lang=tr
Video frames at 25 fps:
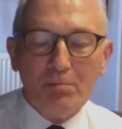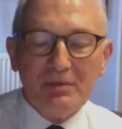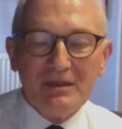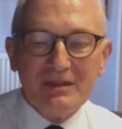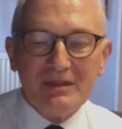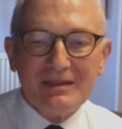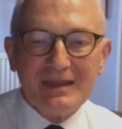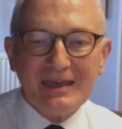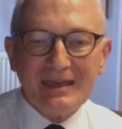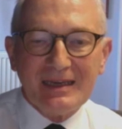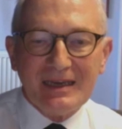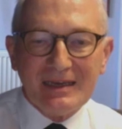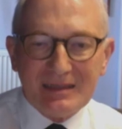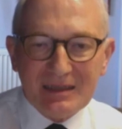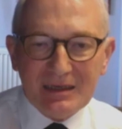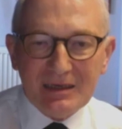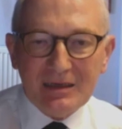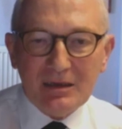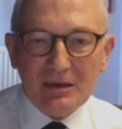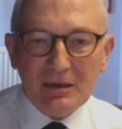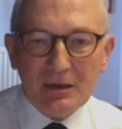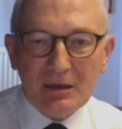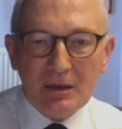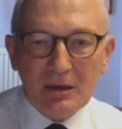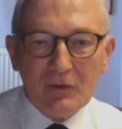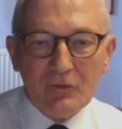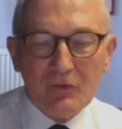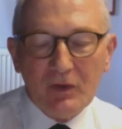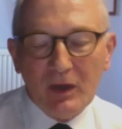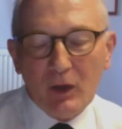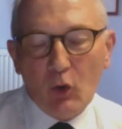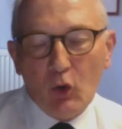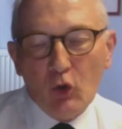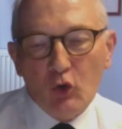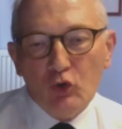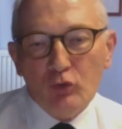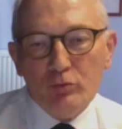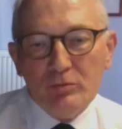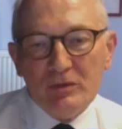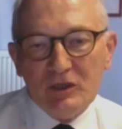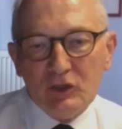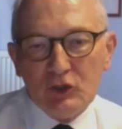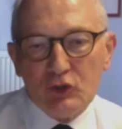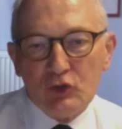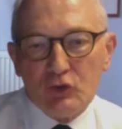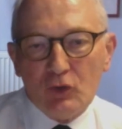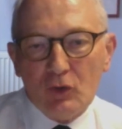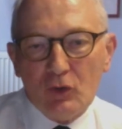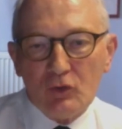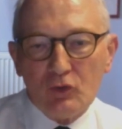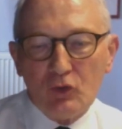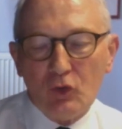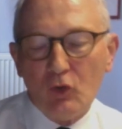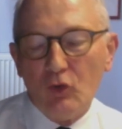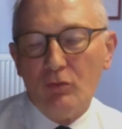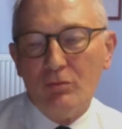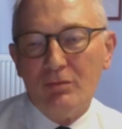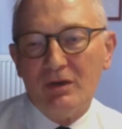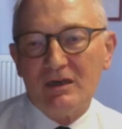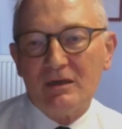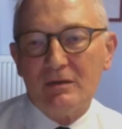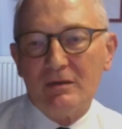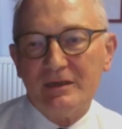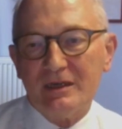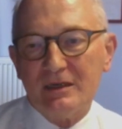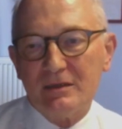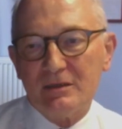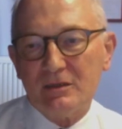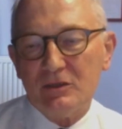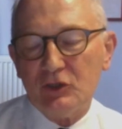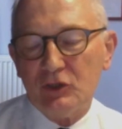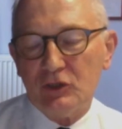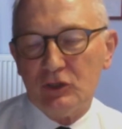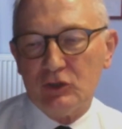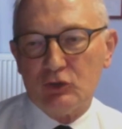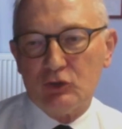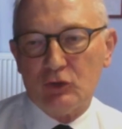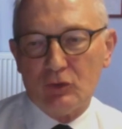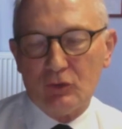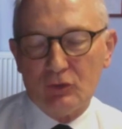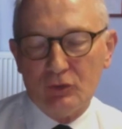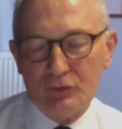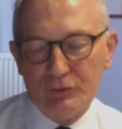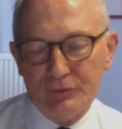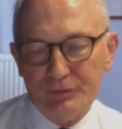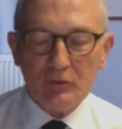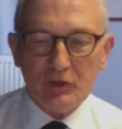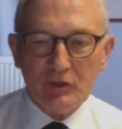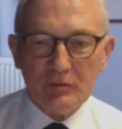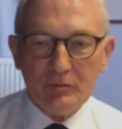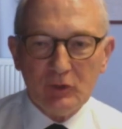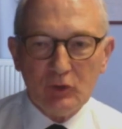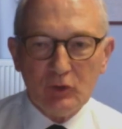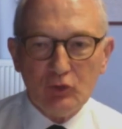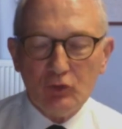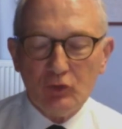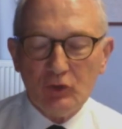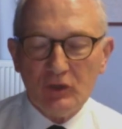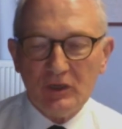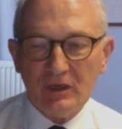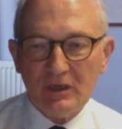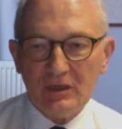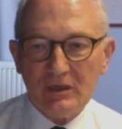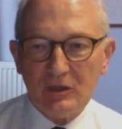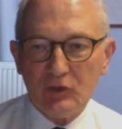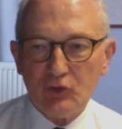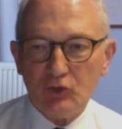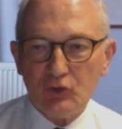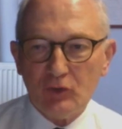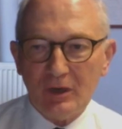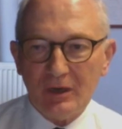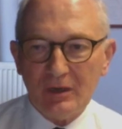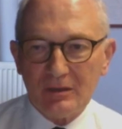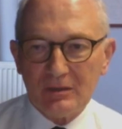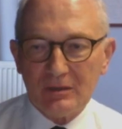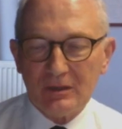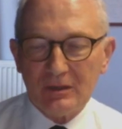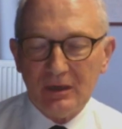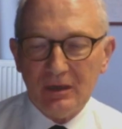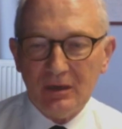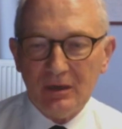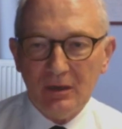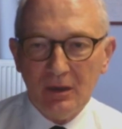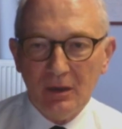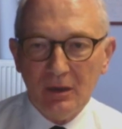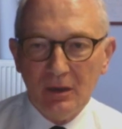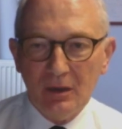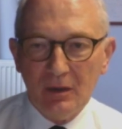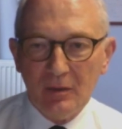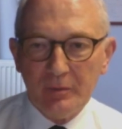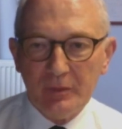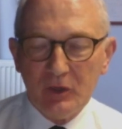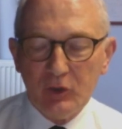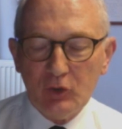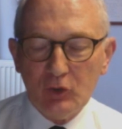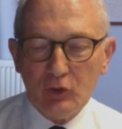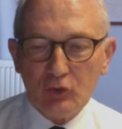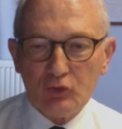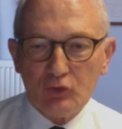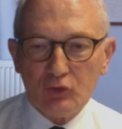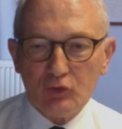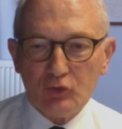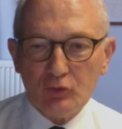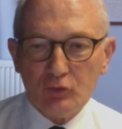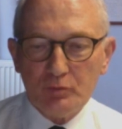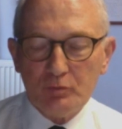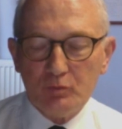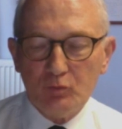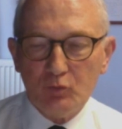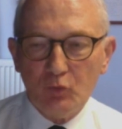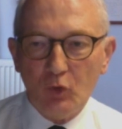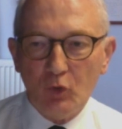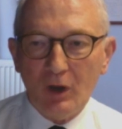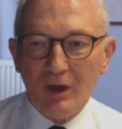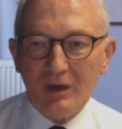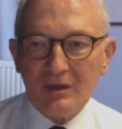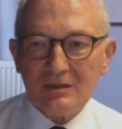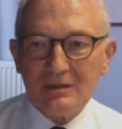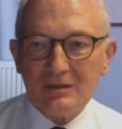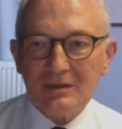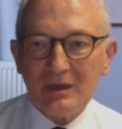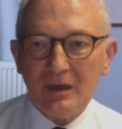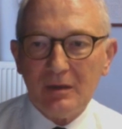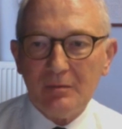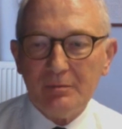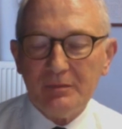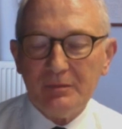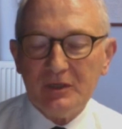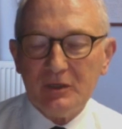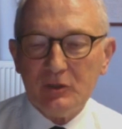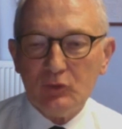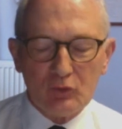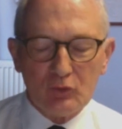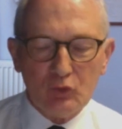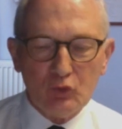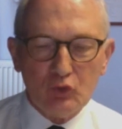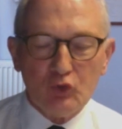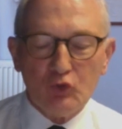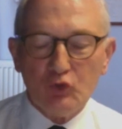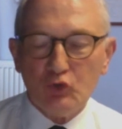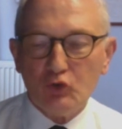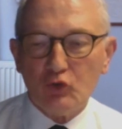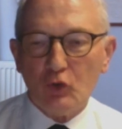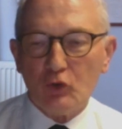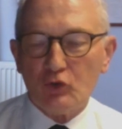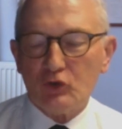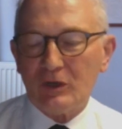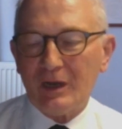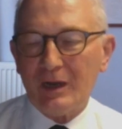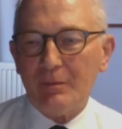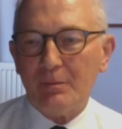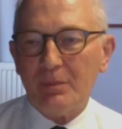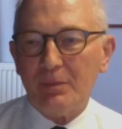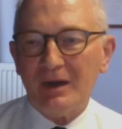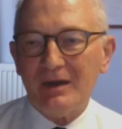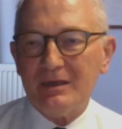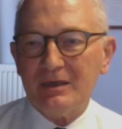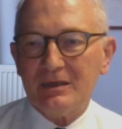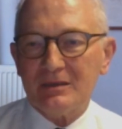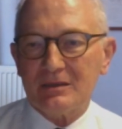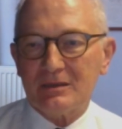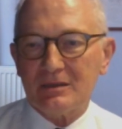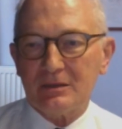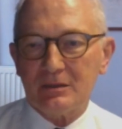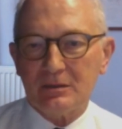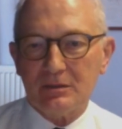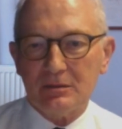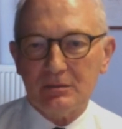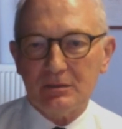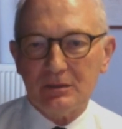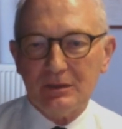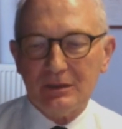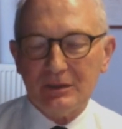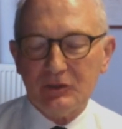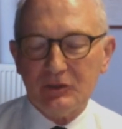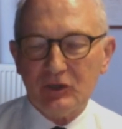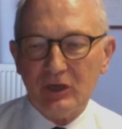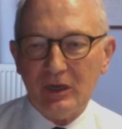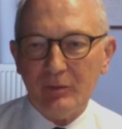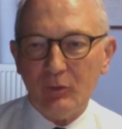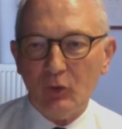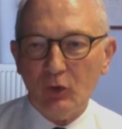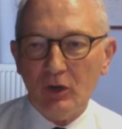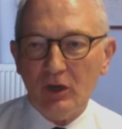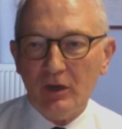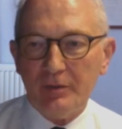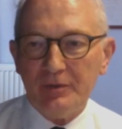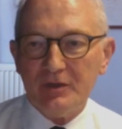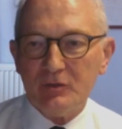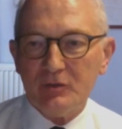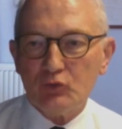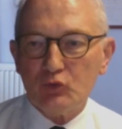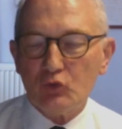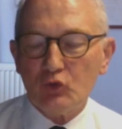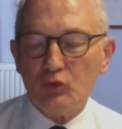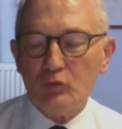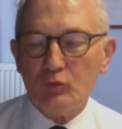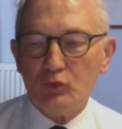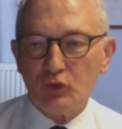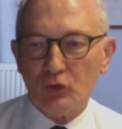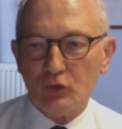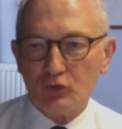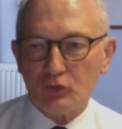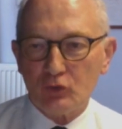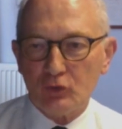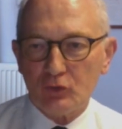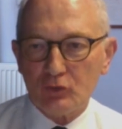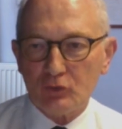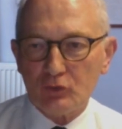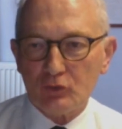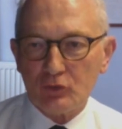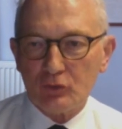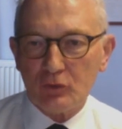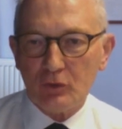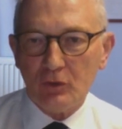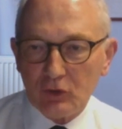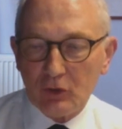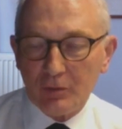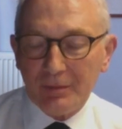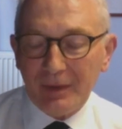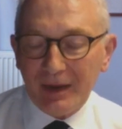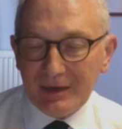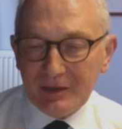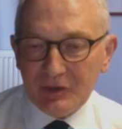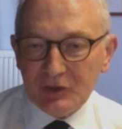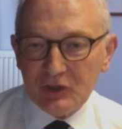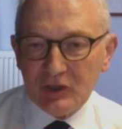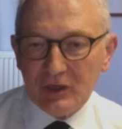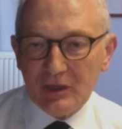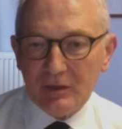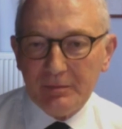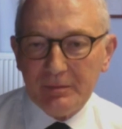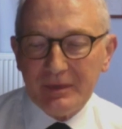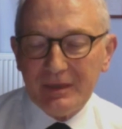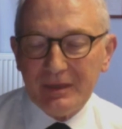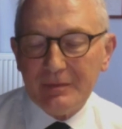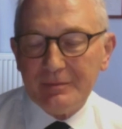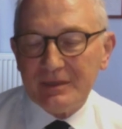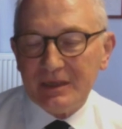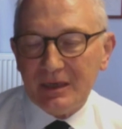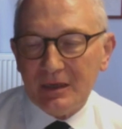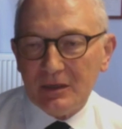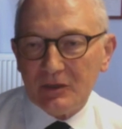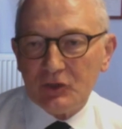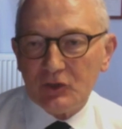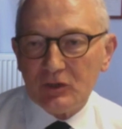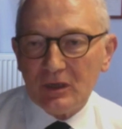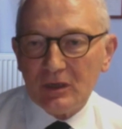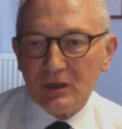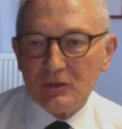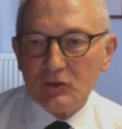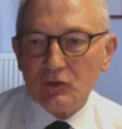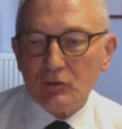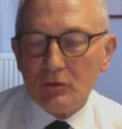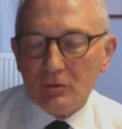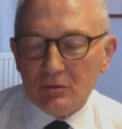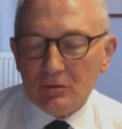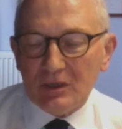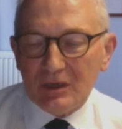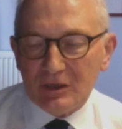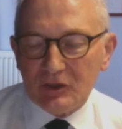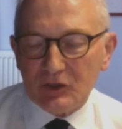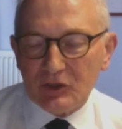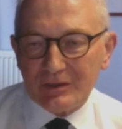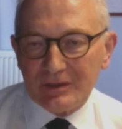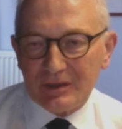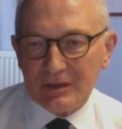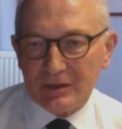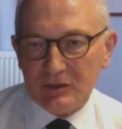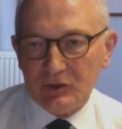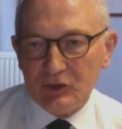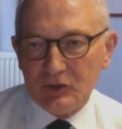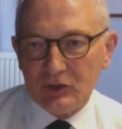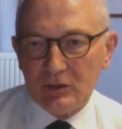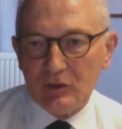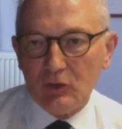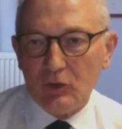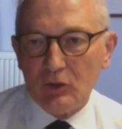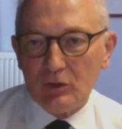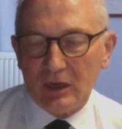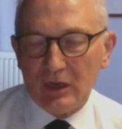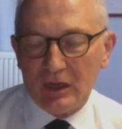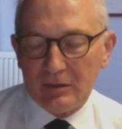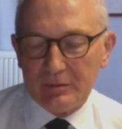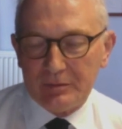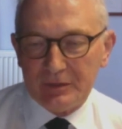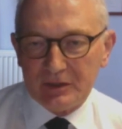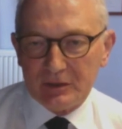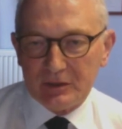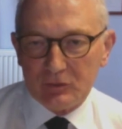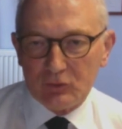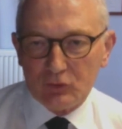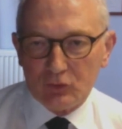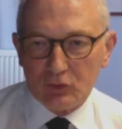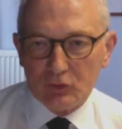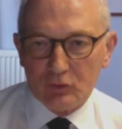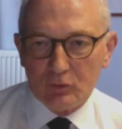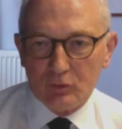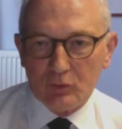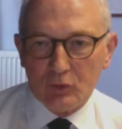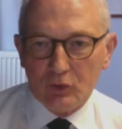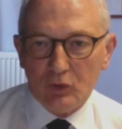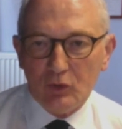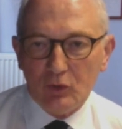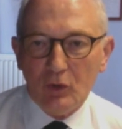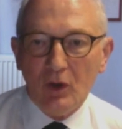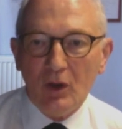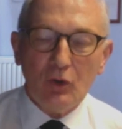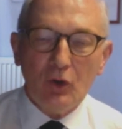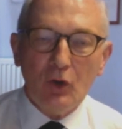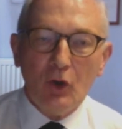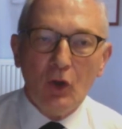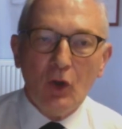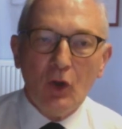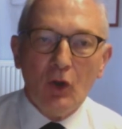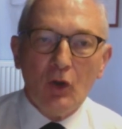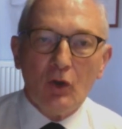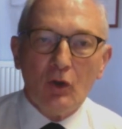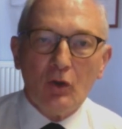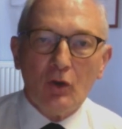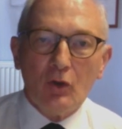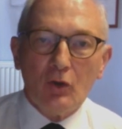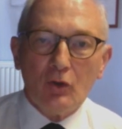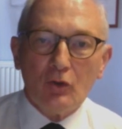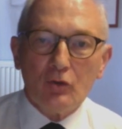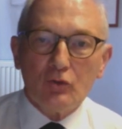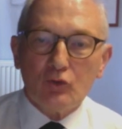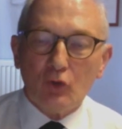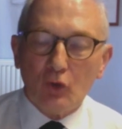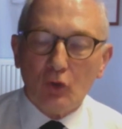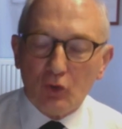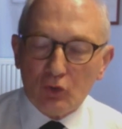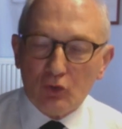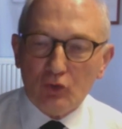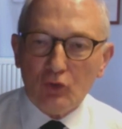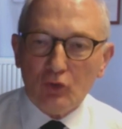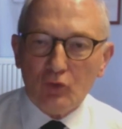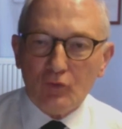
binde 7 ve ölüm hiç yok, yoğun bakıma yatış hiç yok. Şimdi Türkiye'de şu anda biliyorsunuz muazzam bir üçüncü doz kampanyası diyeceğim. Öyle bir durum söz konusu. Bence bilimsel açıdan son derece sakıncalı olan bir durum bu. E, doğrudur